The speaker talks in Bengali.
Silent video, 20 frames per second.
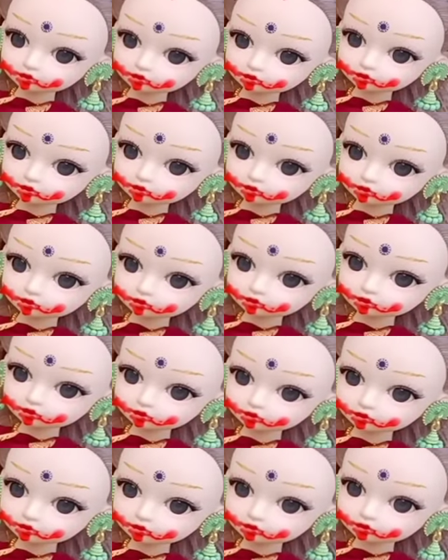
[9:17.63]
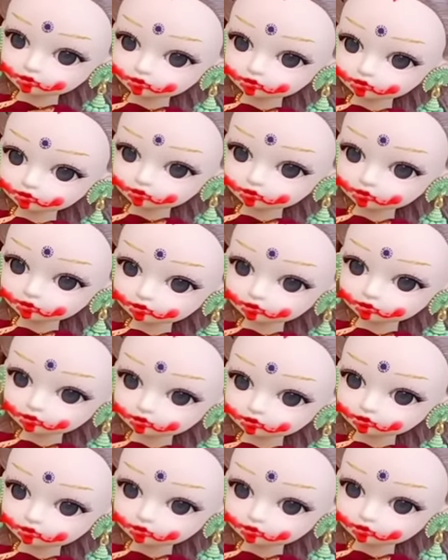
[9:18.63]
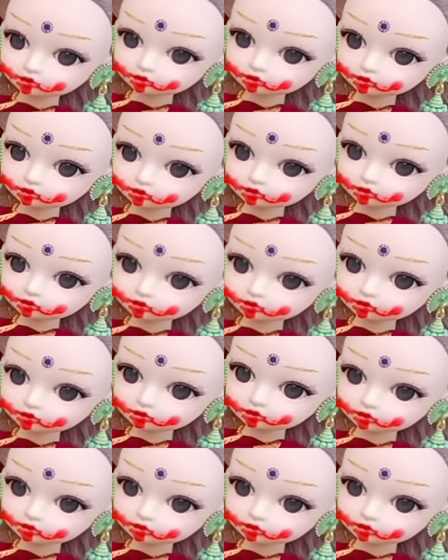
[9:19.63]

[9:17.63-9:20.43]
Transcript: আচ্ছা আচ্ছা শাকচুন্নি আচ্ছা ঠিক আছে বল